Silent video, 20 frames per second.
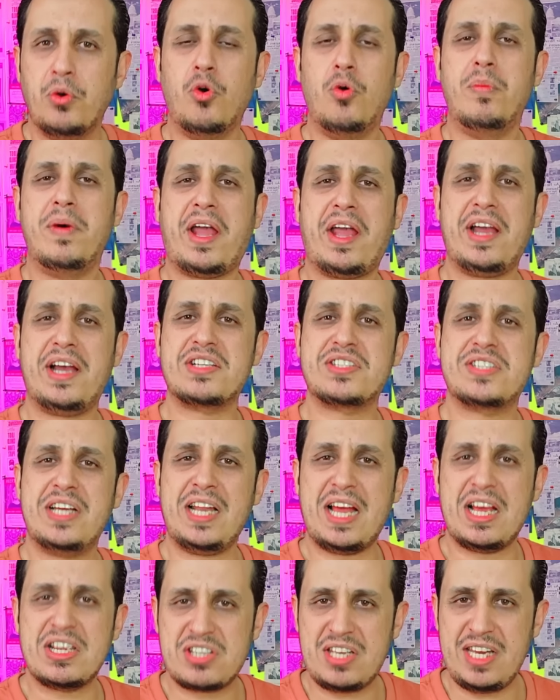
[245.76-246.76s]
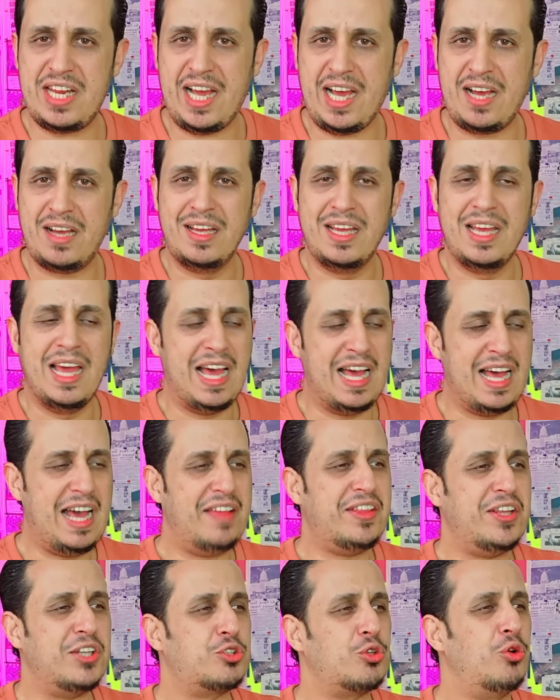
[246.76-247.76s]
ومخازن الأسلحة
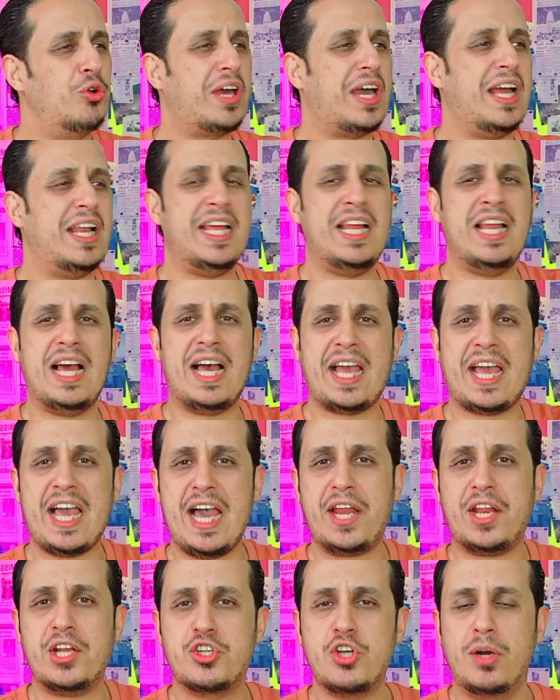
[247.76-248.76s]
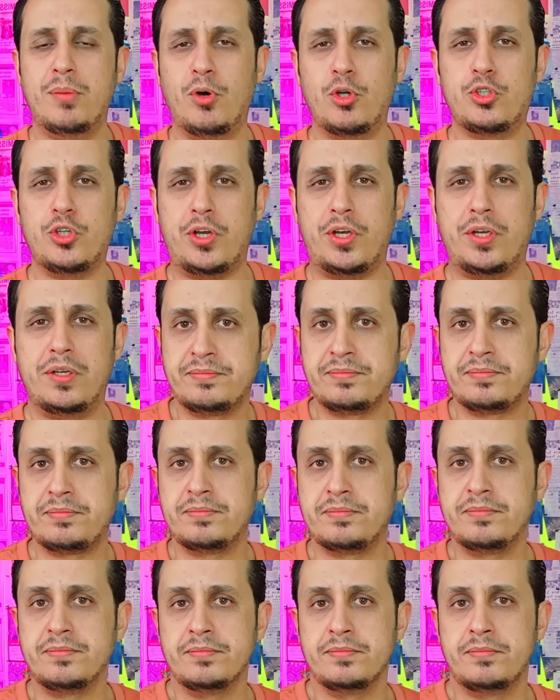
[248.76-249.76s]
هذه تنقل إلى خارج المدن
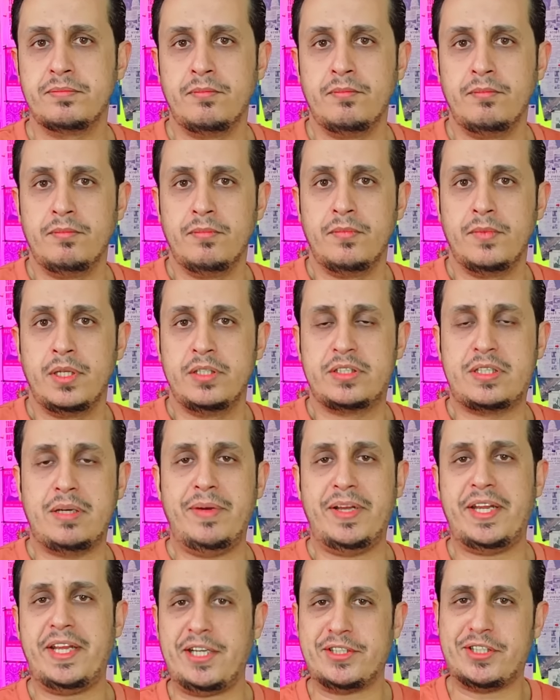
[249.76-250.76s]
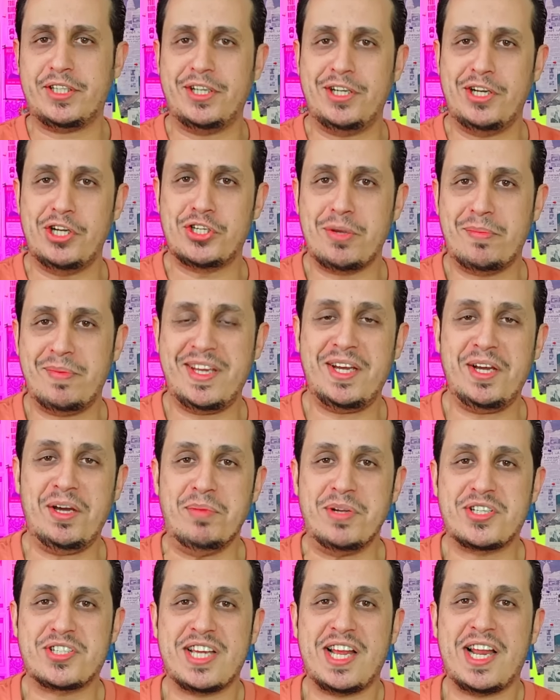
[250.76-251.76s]
تمنياتنا
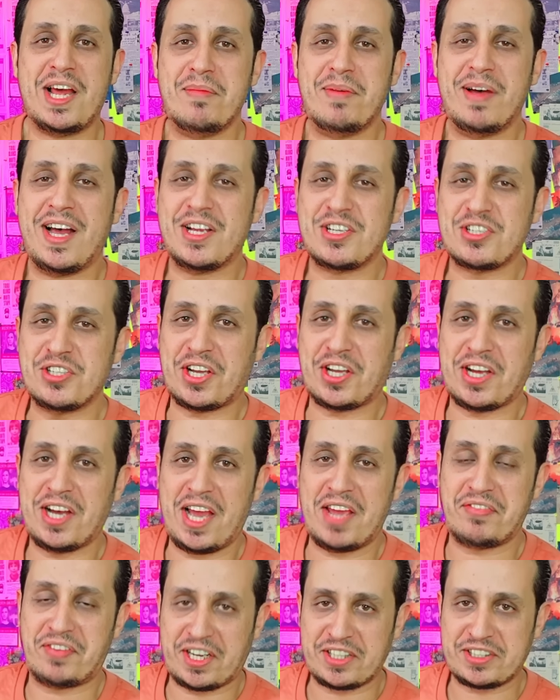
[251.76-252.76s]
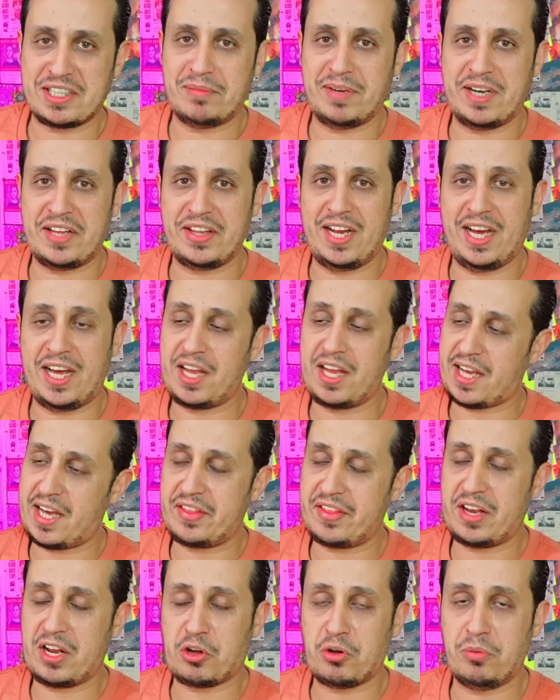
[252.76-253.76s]
للجميع بالسلامة أصدقائي في ختام هذه
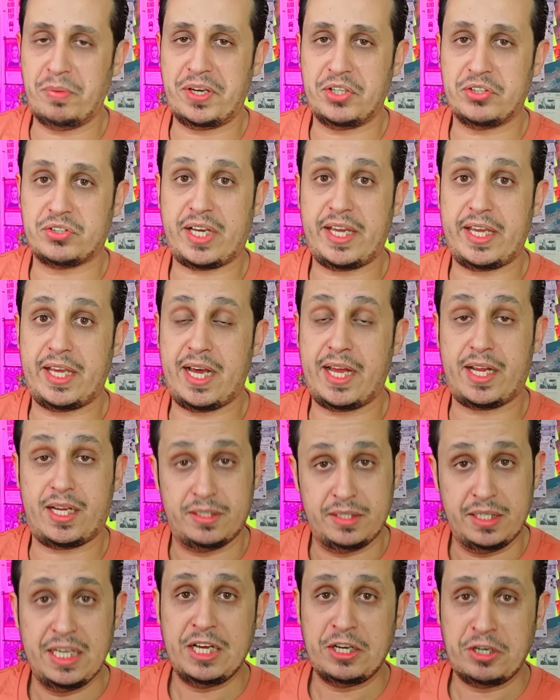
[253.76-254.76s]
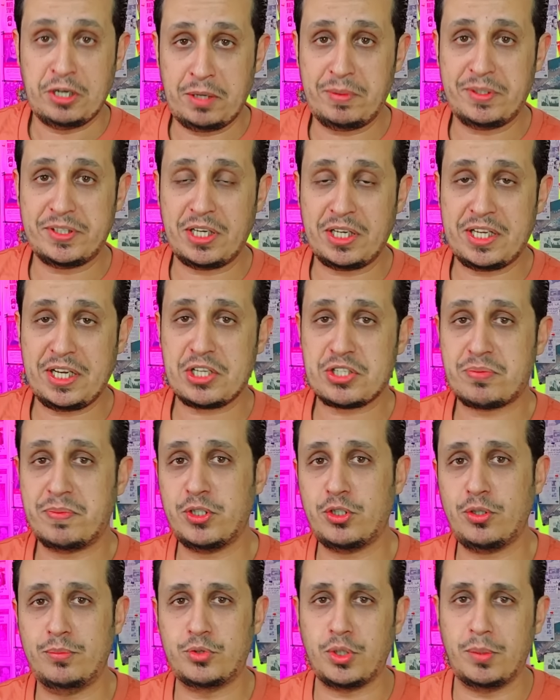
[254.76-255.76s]
الحلقة هذه لكم مني تحية أنا أيمن
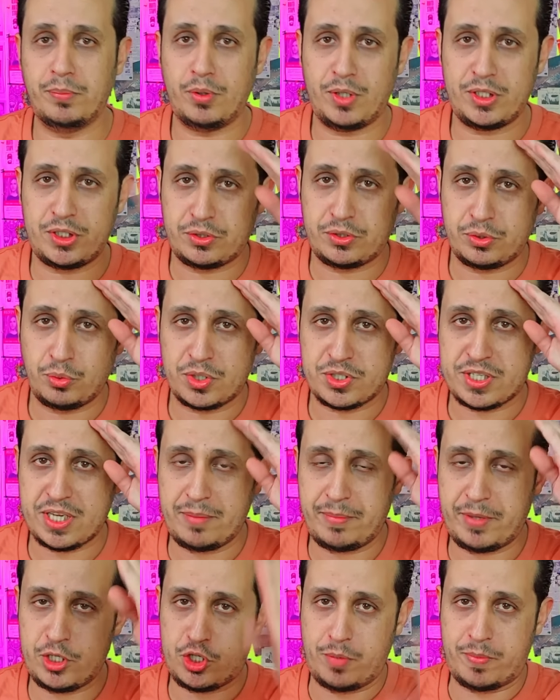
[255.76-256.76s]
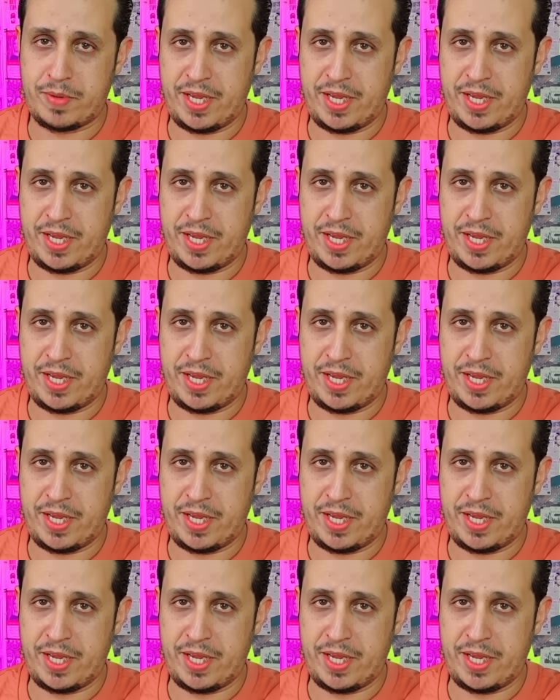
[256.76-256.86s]
القاسمي دمتم بود وسالمين